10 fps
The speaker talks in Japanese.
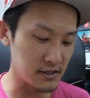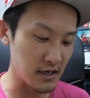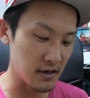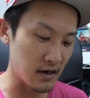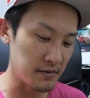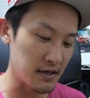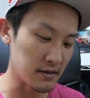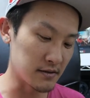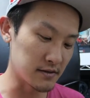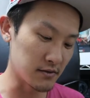ちゃ神な
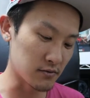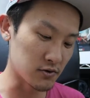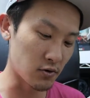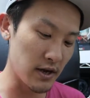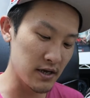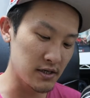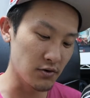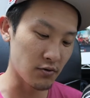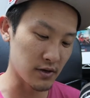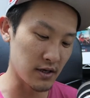んですけど、そ以
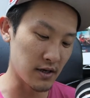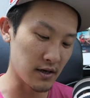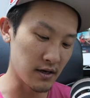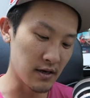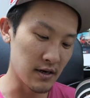上に、